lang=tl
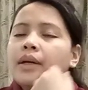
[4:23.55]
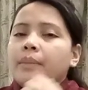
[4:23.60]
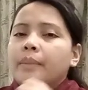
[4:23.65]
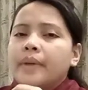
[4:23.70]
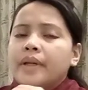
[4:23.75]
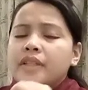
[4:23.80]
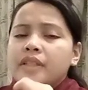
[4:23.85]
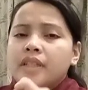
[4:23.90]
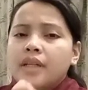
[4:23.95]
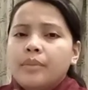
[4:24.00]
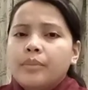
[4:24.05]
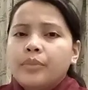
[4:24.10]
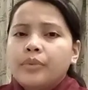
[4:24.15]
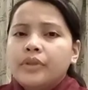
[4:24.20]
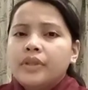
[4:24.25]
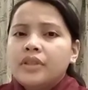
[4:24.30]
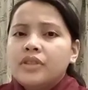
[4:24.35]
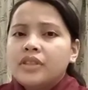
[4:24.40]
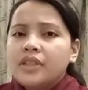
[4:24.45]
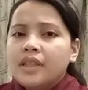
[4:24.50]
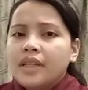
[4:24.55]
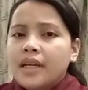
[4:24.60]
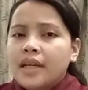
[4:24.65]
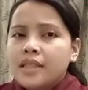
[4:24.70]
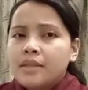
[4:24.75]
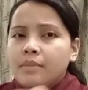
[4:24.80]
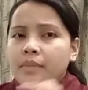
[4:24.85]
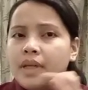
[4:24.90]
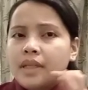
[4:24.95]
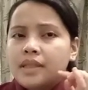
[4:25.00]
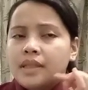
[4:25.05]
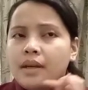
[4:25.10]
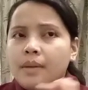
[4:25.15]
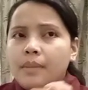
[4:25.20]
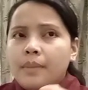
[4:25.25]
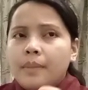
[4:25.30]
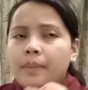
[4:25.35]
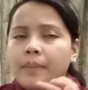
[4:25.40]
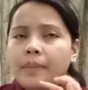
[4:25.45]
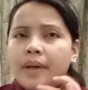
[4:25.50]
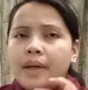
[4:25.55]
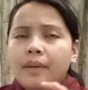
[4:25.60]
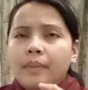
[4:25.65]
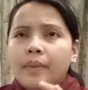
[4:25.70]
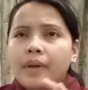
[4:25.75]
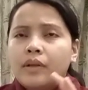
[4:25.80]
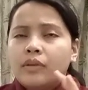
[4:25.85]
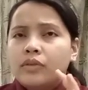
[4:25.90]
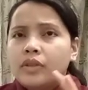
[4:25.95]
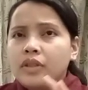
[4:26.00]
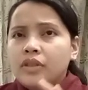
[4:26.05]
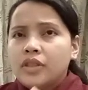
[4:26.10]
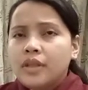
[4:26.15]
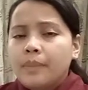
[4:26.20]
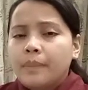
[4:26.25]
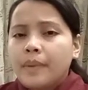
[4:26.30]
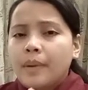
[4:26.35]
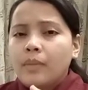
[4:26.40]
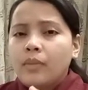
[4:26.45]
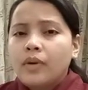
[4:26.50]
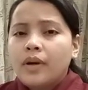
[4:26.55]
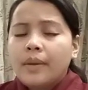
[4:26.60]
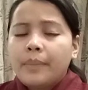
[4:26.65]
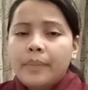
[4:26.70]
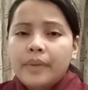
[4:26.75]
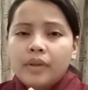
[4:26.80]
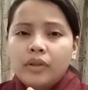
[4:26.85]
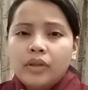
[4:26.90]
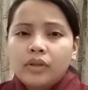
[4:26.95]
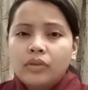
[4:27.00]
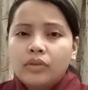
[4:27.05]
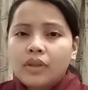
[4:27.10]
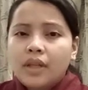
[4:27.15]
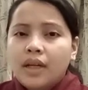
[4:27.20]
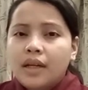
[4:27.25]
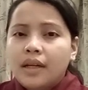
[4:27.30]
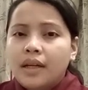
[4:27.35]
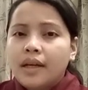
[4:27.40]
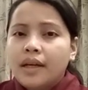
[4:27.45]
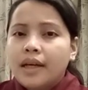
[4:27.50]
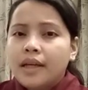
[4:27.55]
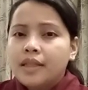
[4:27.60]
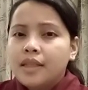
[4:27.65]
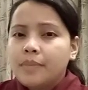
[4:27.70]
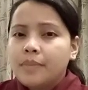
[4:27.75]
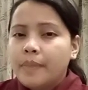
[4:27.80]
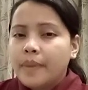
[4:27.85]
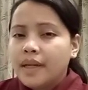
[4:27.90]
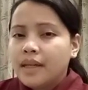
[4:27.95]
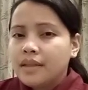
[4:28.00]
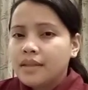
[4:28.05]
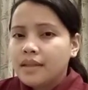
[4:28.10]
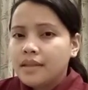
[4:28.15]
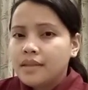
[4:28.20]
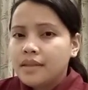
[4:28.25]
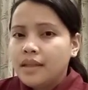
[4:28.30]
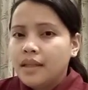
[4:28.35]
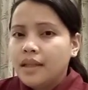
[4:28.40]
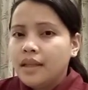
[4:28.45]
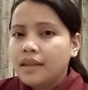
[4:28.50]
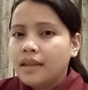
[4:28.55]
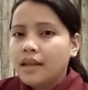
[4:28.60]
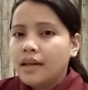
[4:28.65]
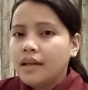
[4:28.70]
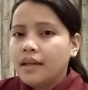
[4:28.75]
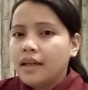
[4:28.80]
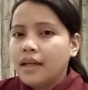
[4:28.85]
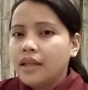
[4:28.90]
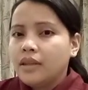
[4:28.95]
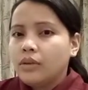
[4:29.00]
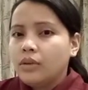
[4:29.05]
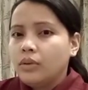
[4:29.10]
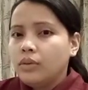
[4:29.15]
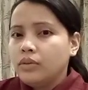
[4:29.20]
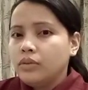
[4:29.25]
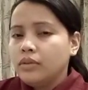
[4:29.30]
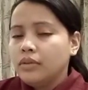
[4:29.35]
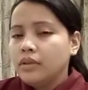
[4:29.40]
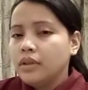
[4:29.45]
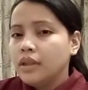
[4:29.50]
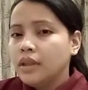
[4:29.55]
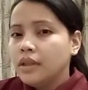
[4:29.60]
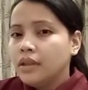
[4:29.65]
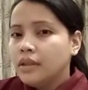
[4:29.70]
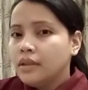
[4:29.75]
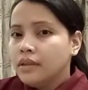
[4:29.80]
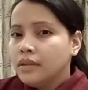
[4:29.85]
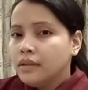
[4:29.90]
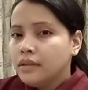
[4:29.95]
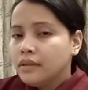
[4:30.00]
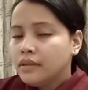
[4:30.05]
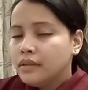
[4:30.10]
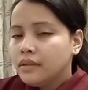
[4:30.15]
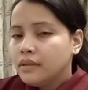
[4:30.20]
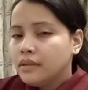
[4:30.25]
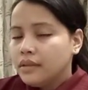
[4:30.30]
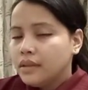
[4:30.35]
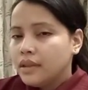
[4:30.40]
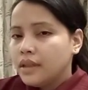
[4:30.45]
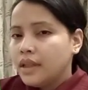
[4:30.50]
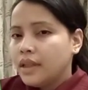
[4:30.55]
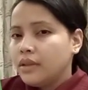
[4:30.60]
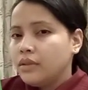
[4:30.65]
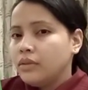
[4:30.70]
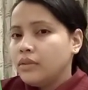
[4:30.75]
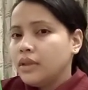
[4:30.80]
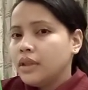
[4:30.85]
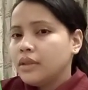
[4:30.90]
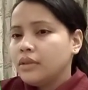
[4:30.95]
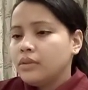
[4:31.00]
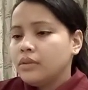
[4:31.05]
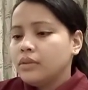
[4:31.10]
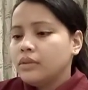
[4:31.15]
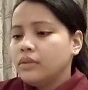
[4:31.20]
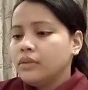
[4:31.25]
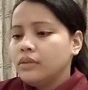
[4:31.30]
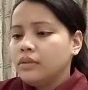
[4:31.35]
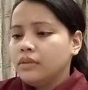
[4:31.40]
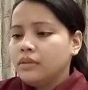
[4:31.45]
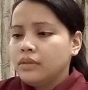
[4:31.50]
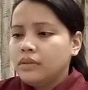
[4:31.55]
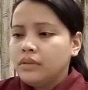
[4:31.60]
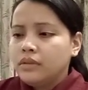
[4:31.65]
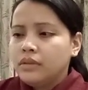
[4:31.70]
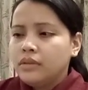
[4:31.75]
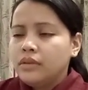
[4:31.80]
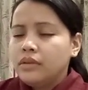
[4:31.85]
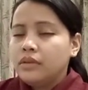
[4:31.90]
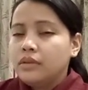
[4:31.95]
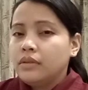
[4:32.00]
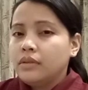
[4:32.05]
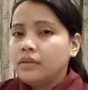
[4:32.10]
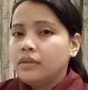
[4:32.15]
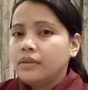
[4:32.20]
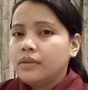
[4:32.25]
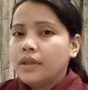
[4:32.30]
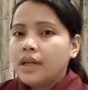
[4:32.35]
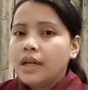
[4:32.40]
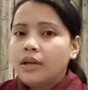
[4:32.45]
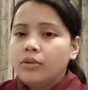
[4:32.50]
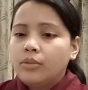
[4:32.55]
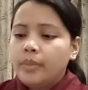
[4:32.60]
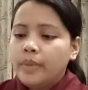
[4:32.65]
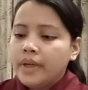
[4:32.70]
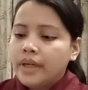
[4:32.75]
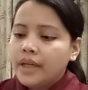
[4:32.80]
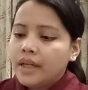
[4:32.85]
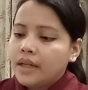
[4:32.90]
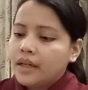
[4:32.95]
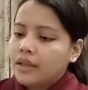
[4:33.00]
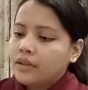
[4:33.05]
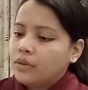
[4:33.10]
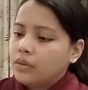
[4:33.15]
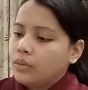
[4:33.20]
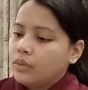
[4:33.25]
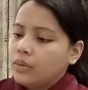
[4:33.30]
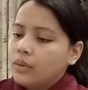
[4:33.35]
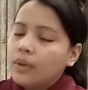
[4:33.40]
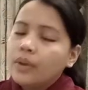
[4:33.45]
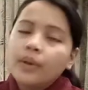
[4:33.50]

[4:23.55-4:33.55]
May shampoo din siya guys, may, may meron din siyang pangmuka. Pero ito talaga guys, para sa singit talaga itong, ano na to, yung aloe vera na to.